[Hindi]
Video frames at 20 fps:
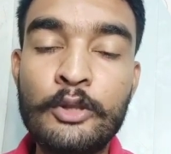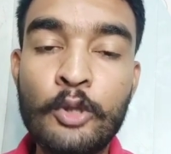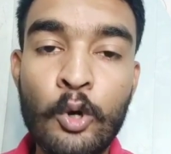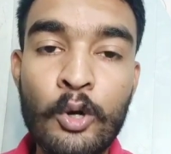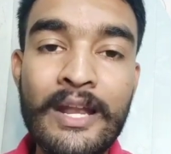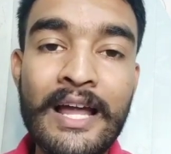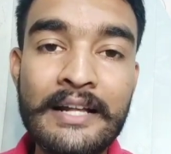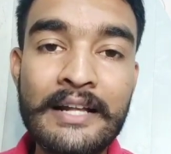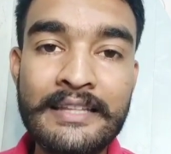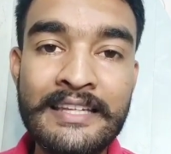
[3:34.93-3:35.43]

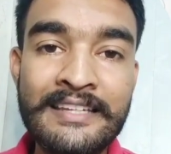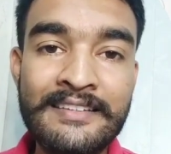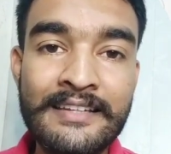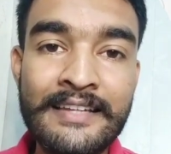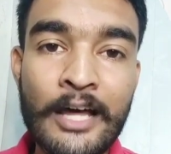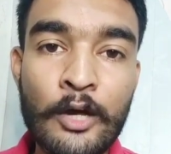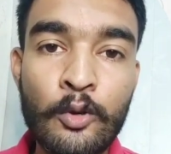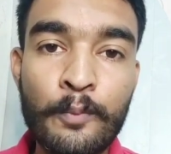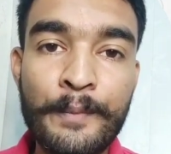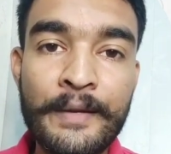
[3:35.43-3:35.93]
दो लाख तीस
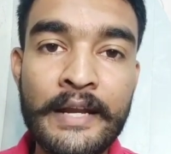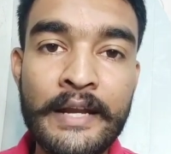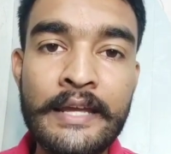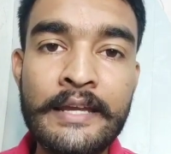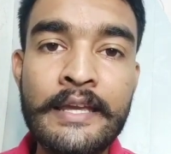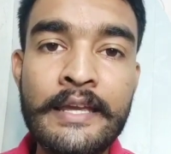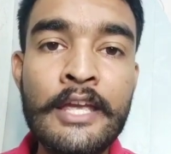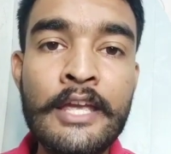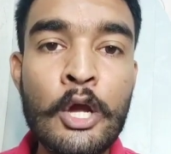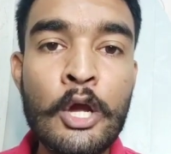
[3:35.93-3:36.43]
हज़ार रुपए
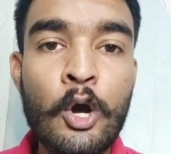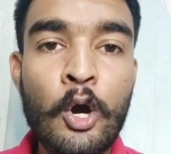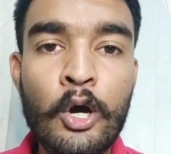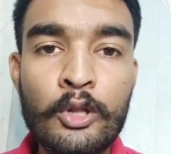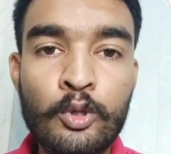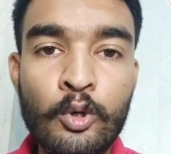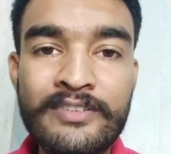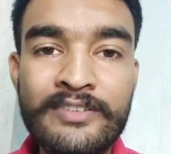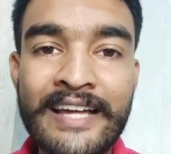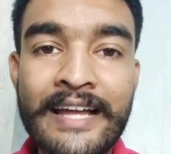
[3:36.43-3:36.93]
रहेगी
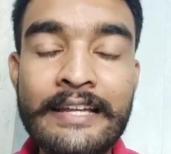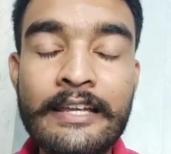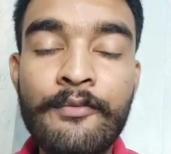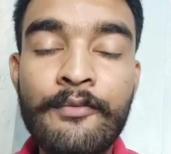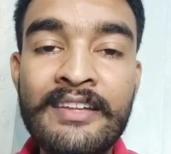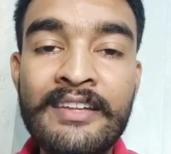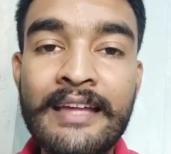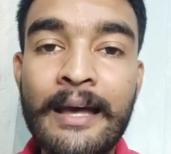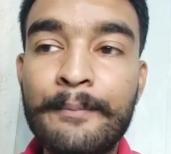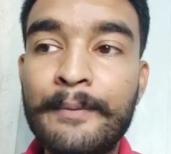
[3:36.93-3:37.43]
और दो साल की
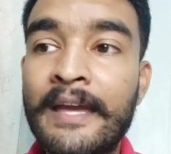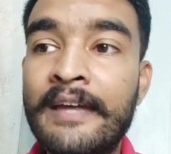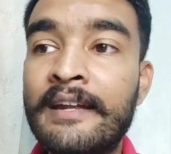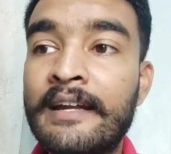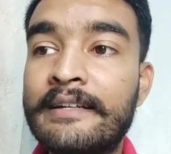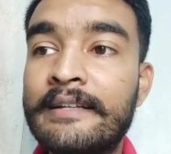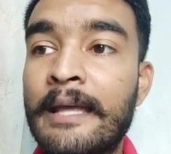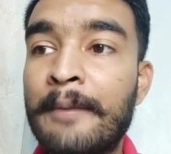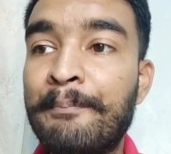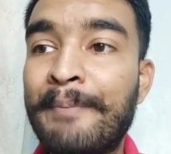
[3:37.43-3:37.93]
फीस आप कह
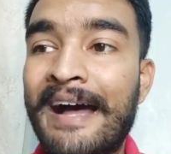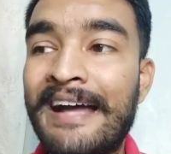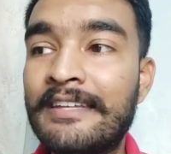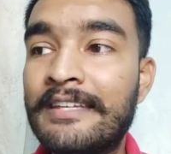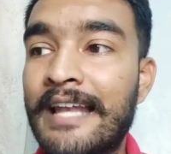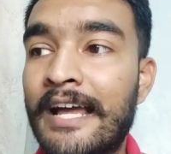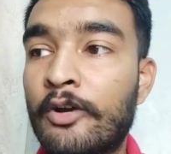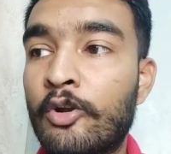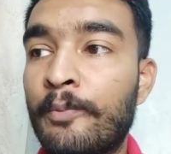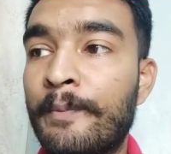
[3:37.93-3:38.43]
रखते हैं
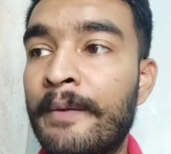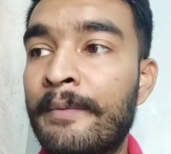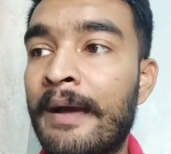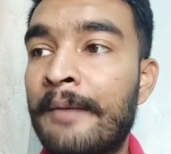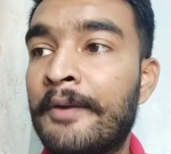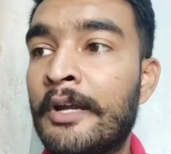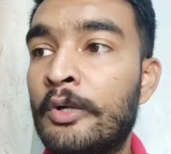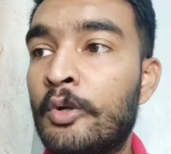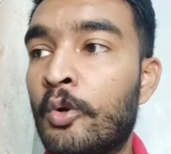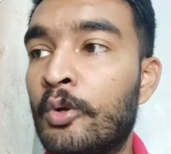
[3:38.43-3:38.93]
पांच लाख रुपए में
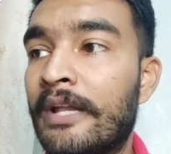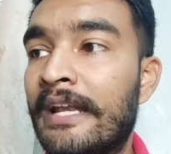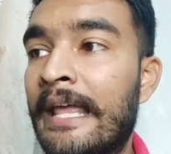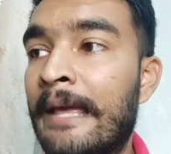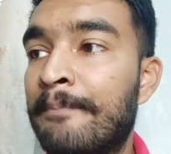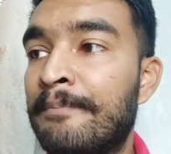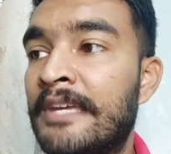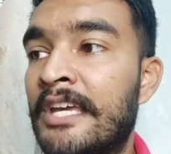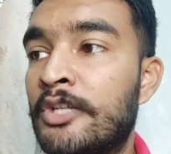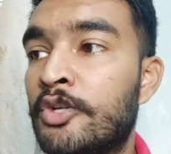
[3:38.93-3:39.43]
आपकी टोटल
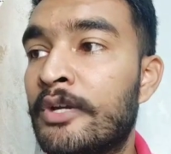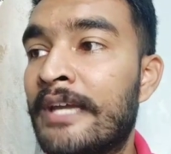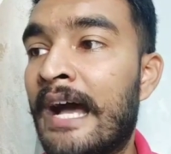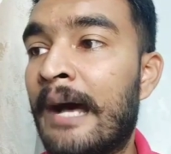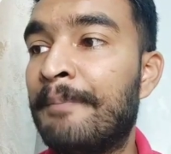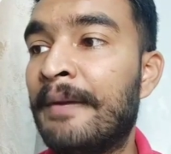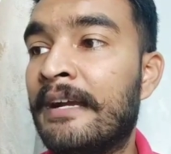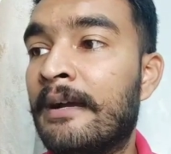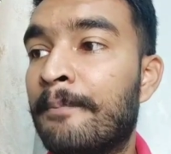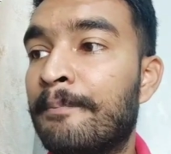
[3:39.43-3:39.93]
एमबीए जो
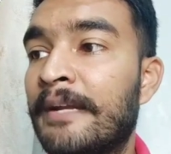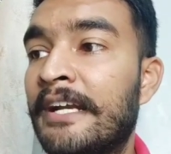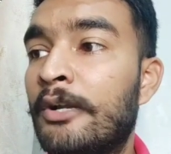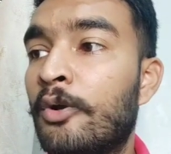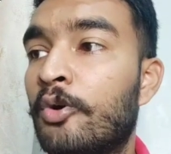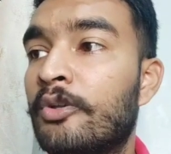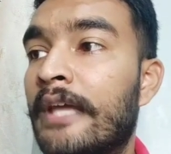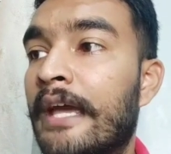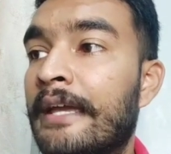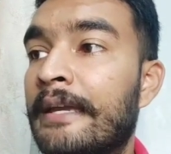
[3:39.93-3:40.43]
यहाँ पे
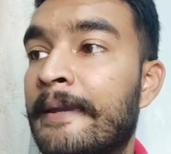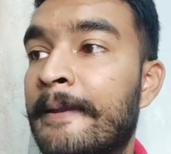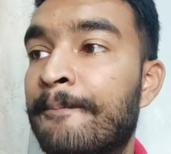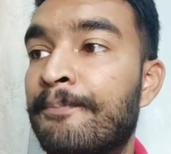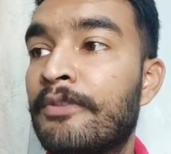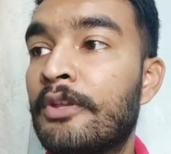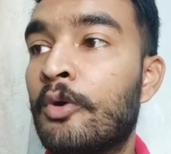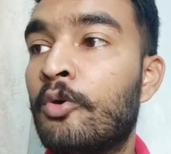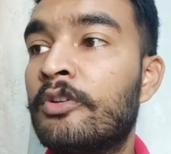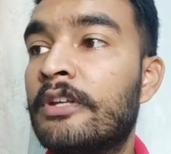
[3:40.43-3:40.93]
कंप्लीट हो जाएगी
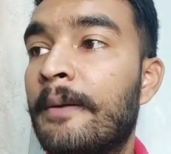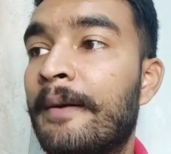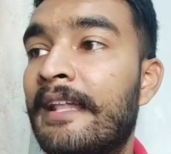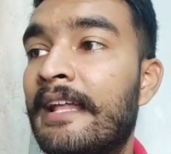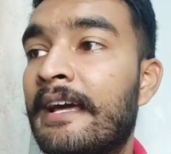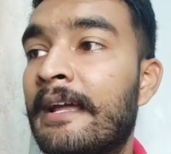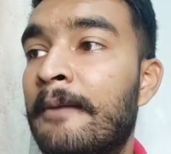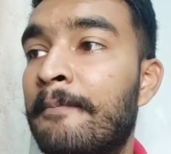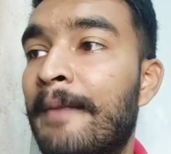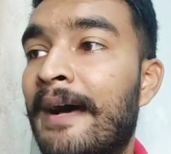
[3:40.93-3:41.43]
उसके
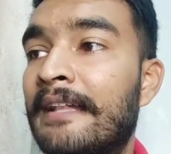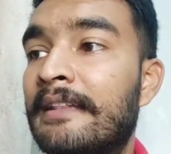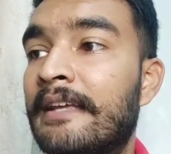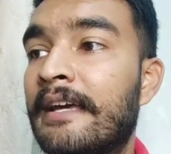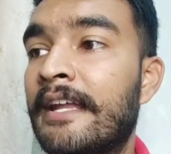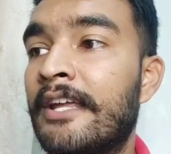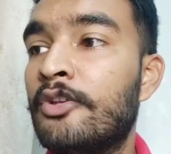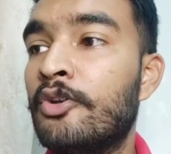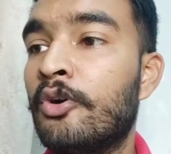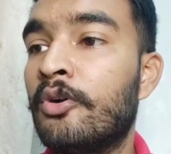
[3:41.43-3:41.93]
बाद अगर हम बात
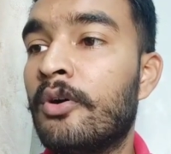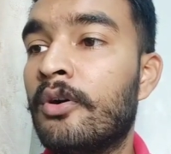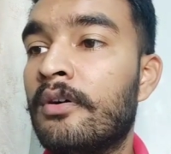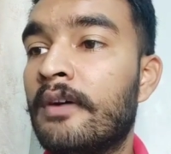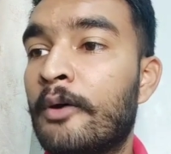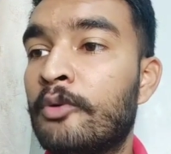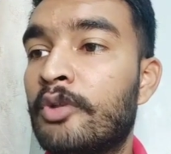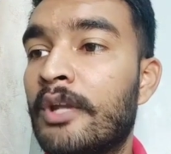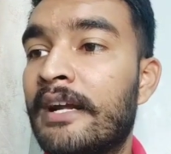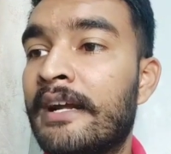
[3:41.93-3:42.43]
करें जो
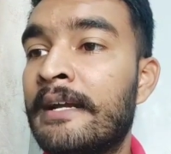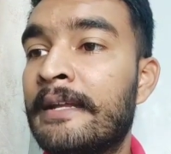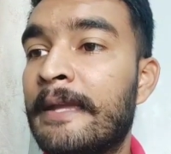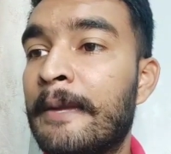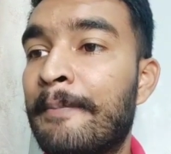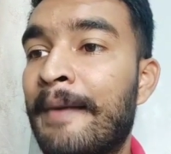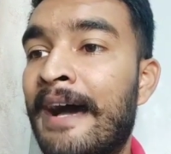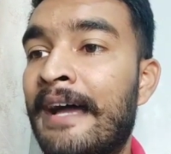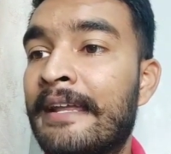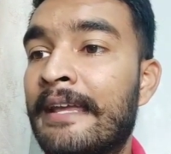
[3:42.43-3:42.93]
उत्तराखंड
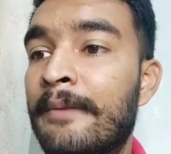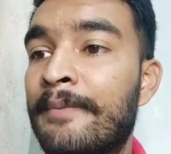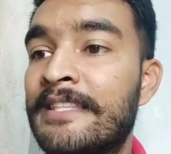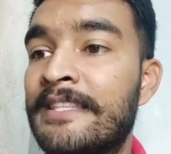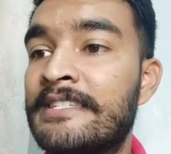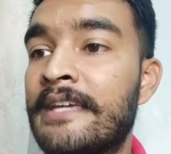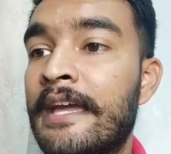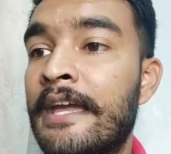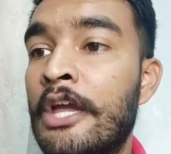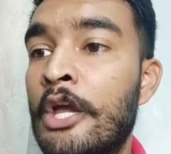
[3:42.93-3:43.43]
के बाहर के
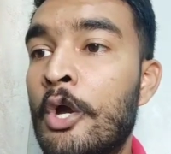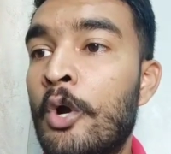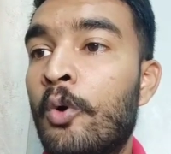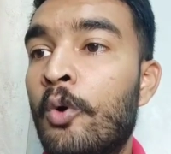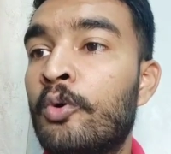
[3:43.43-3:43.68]
बच्चे हैं